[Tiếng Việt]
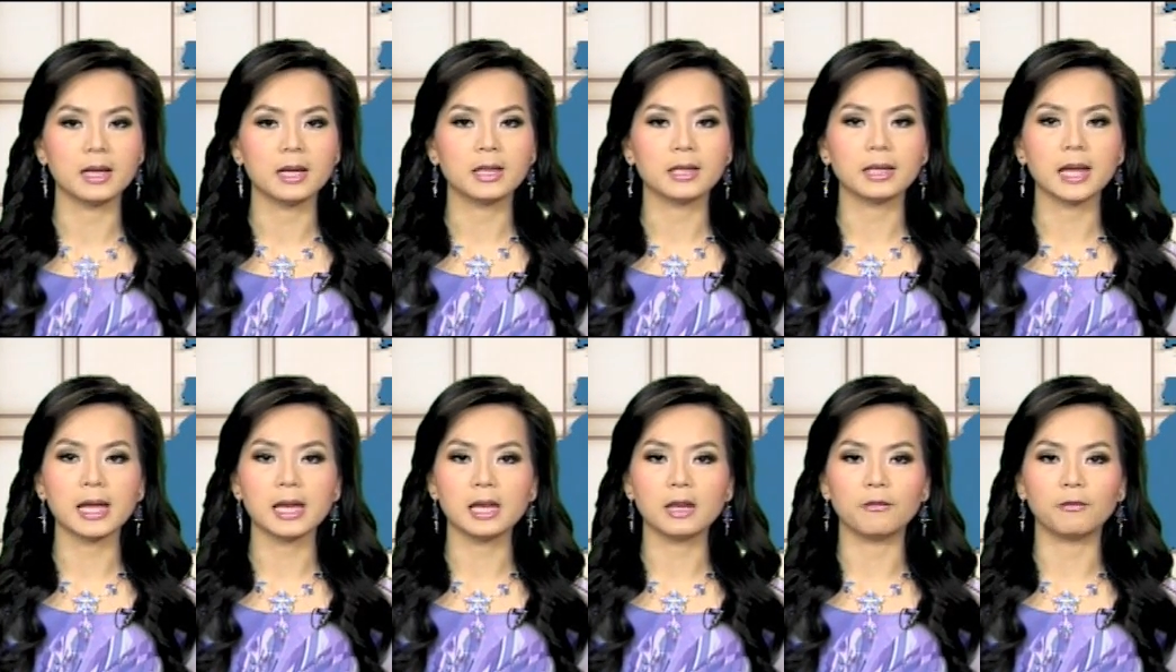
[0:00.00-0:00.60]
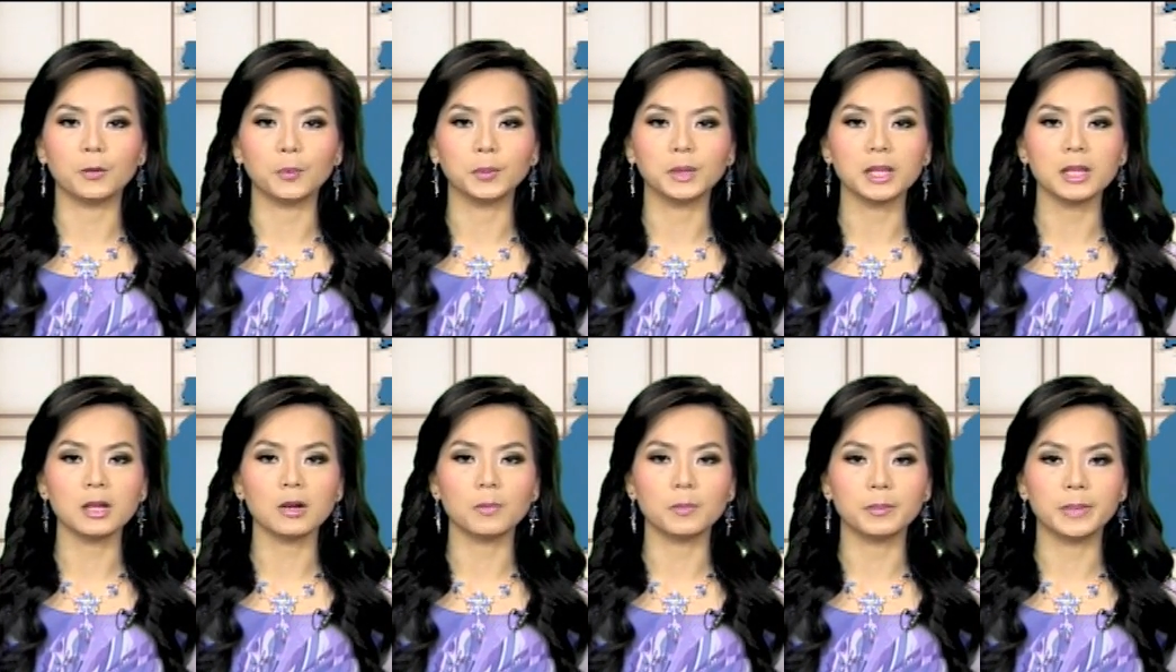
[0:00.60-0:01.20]
Đây là vụ tấn công
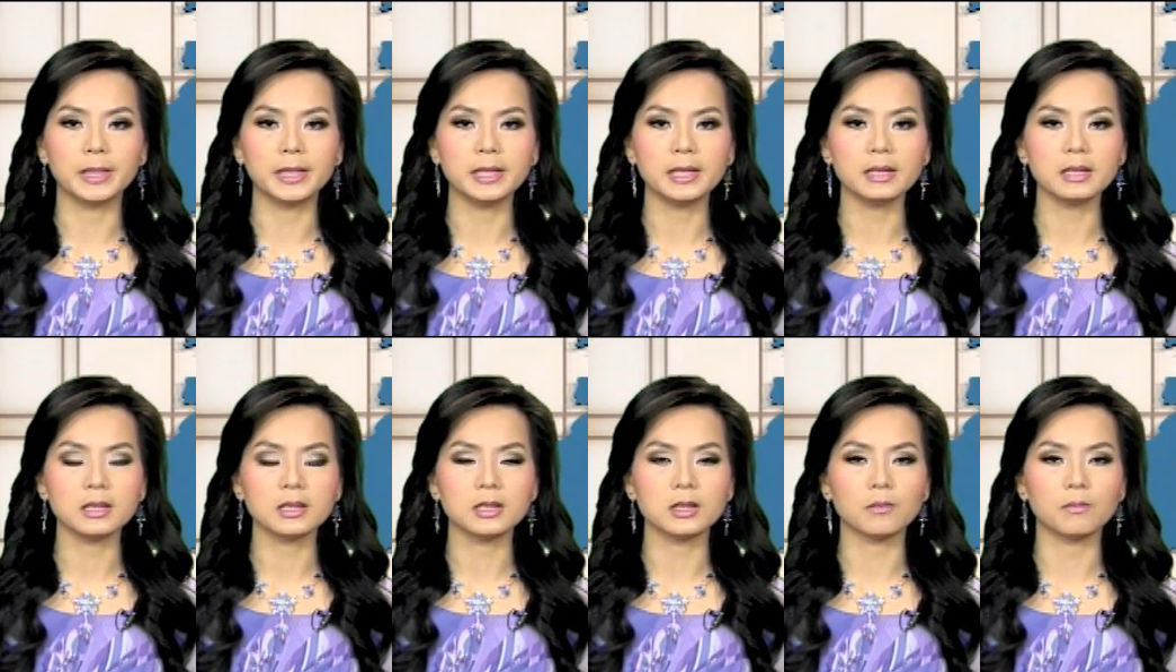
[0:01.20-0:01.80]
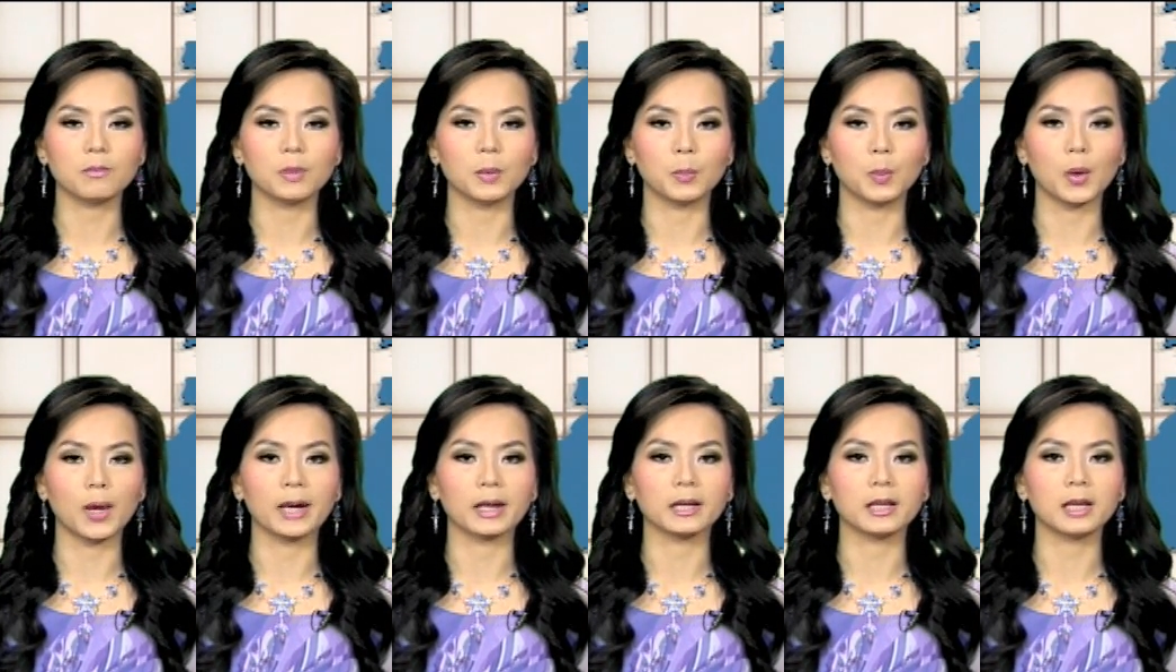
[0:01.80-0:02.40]
mới nhất trong một loạt
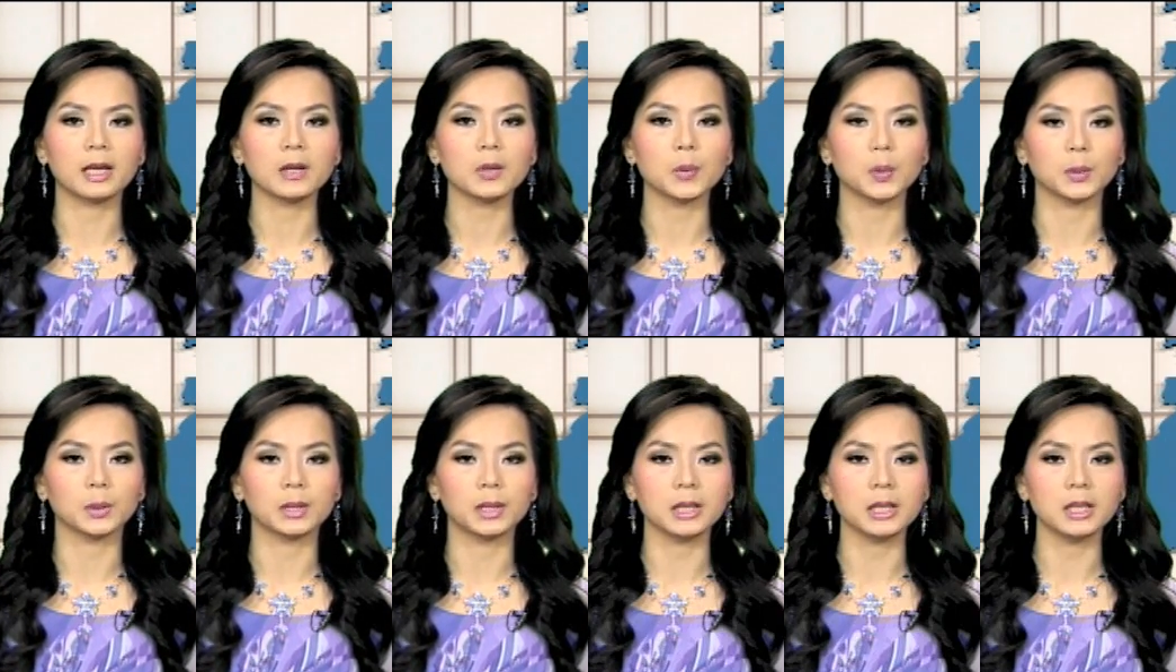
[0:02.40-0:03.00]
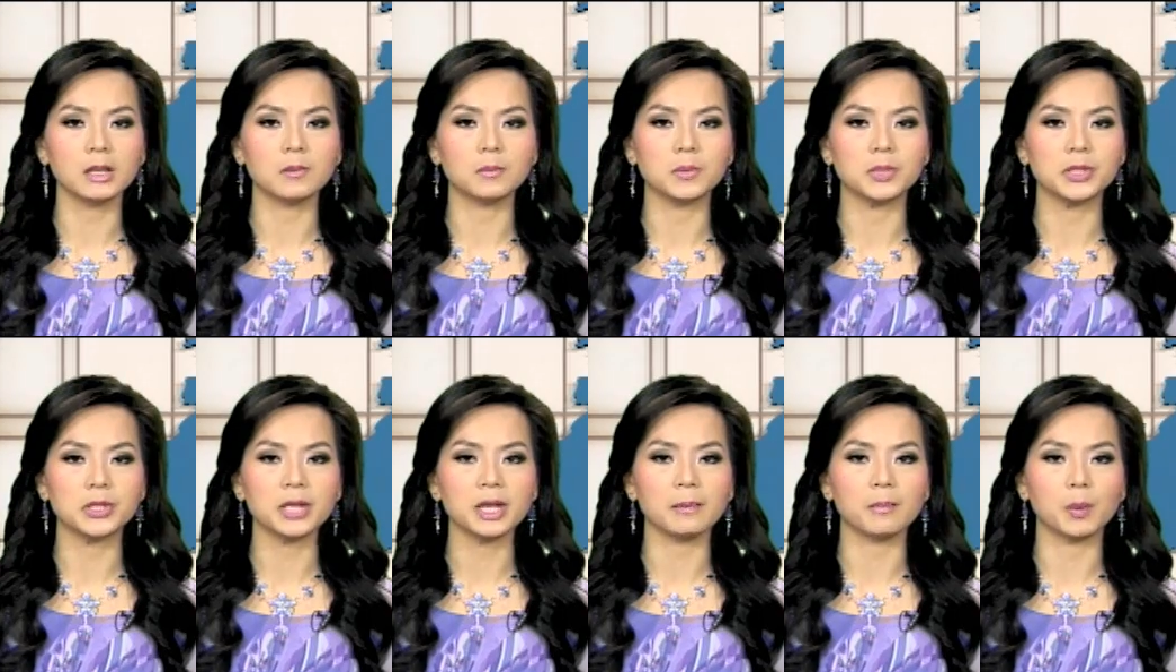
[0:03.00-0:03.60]
các cuộc tấn công trước ngày
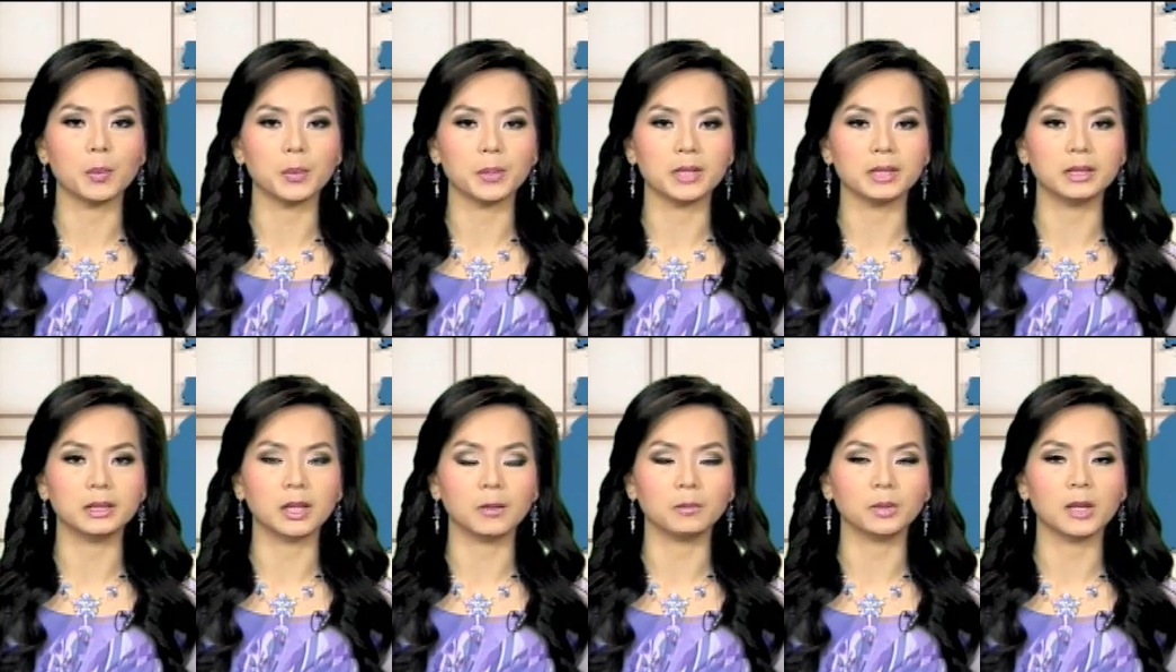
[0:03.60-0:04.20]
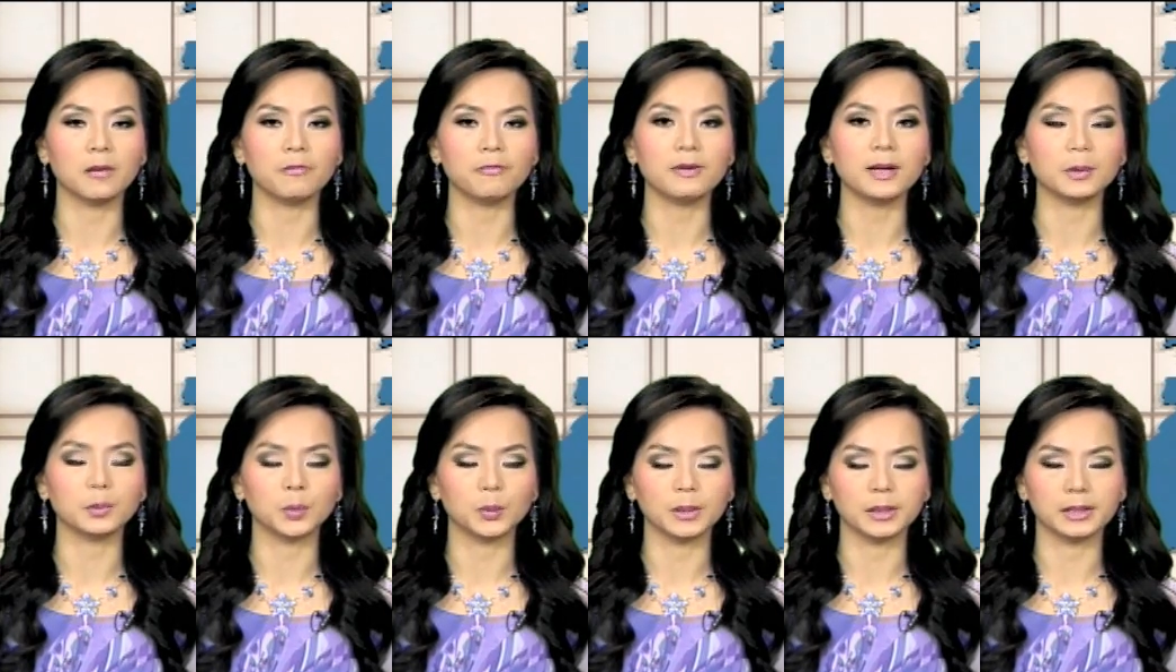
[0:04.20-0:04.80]
bầu cử tổng thống vào tuần
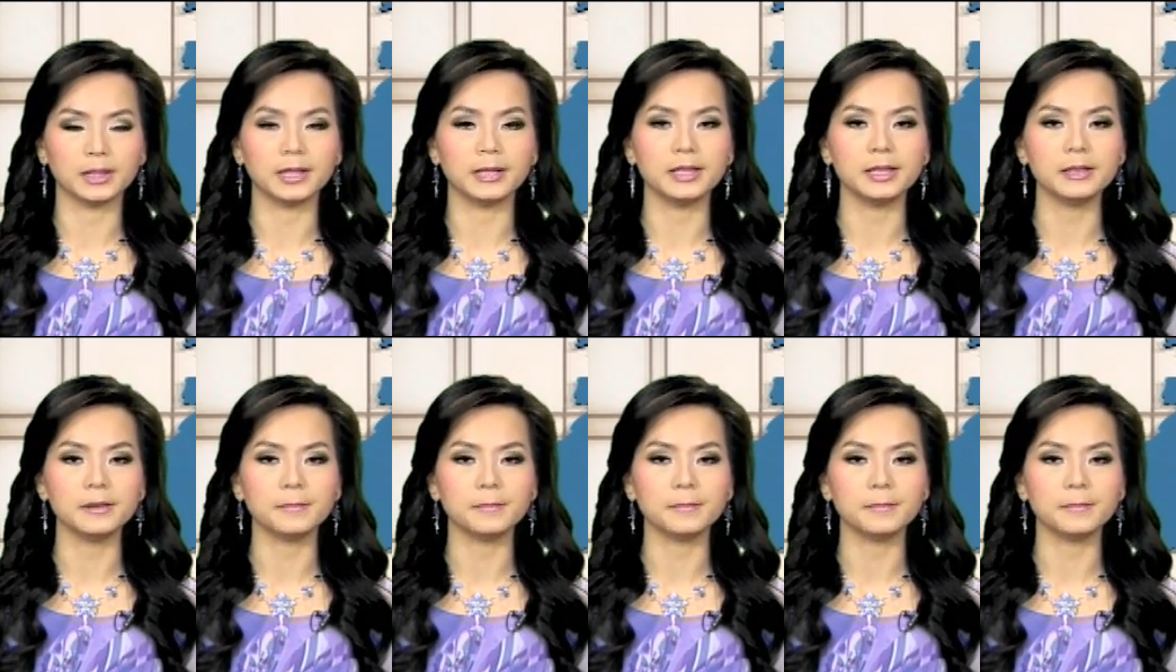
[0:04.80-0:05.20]
tới.